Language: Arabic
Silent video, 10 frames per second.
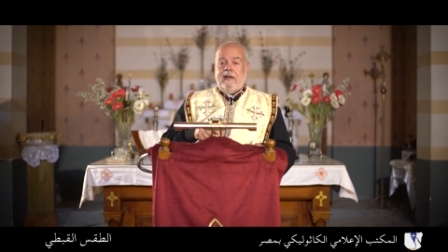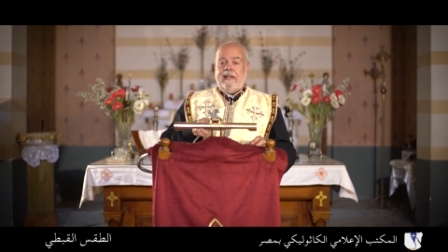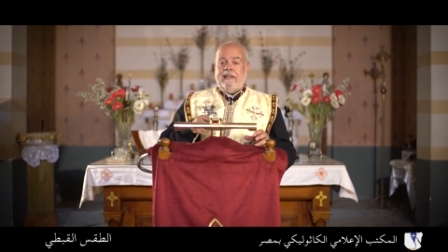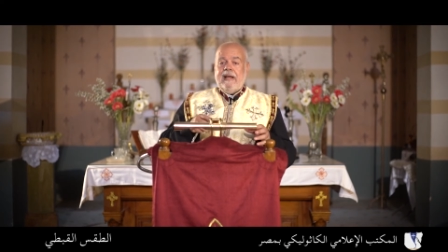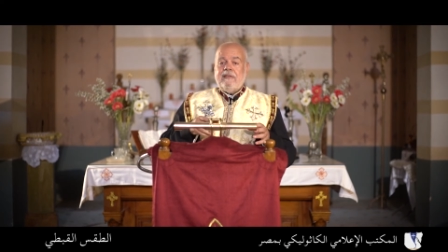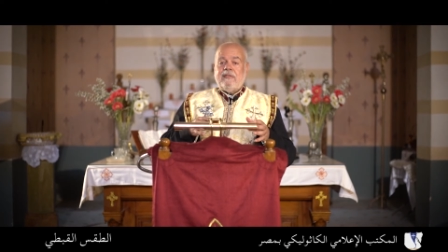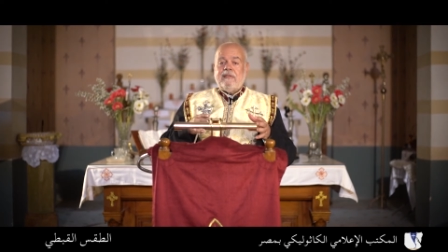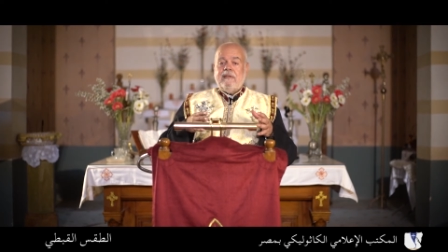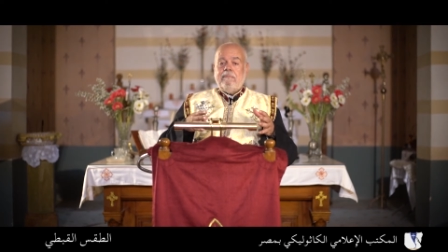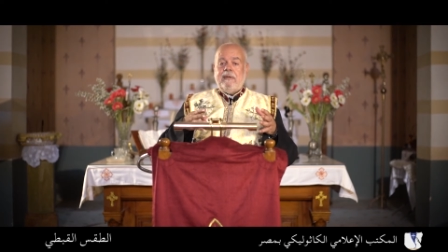
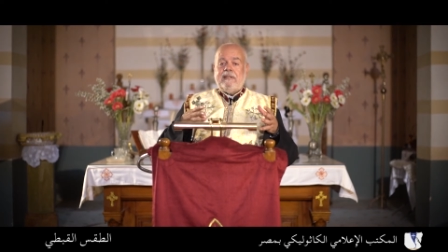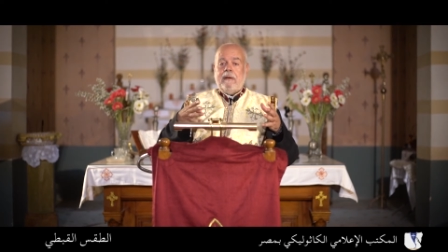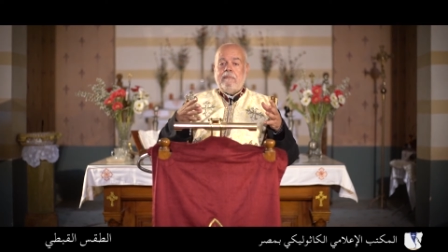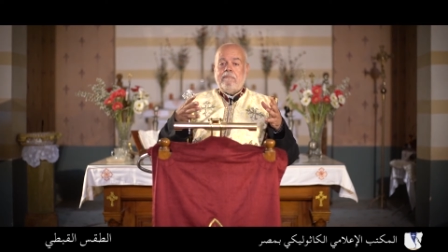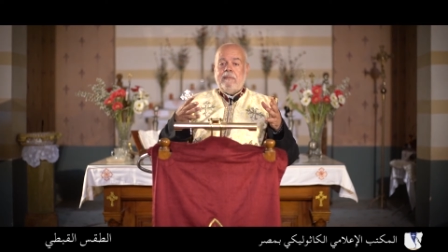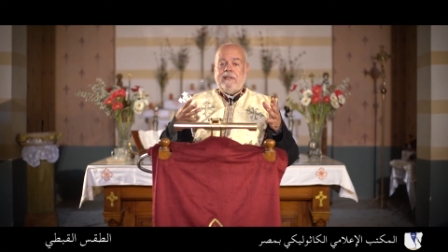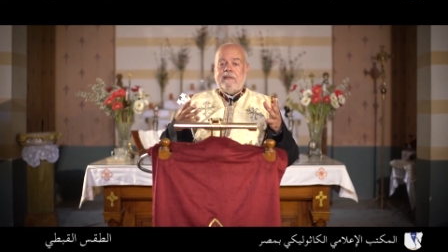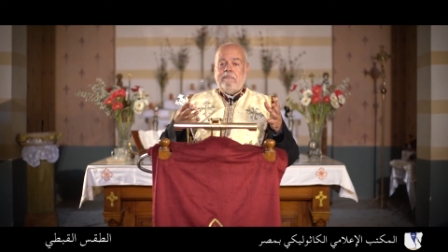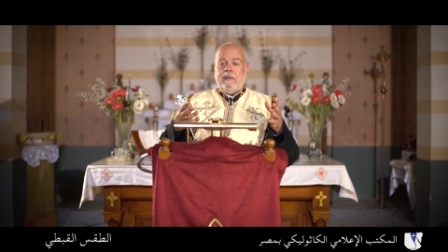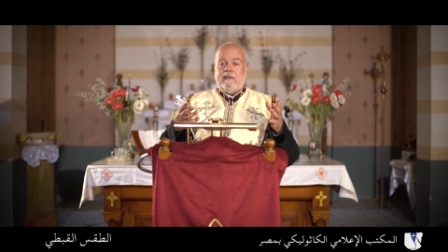الناس بتم
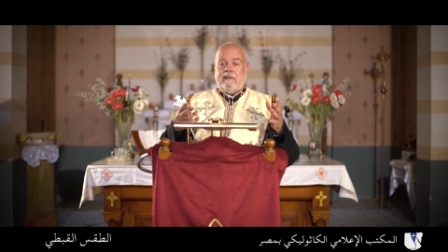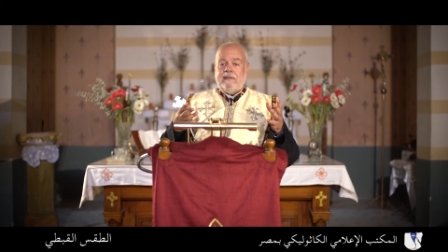بت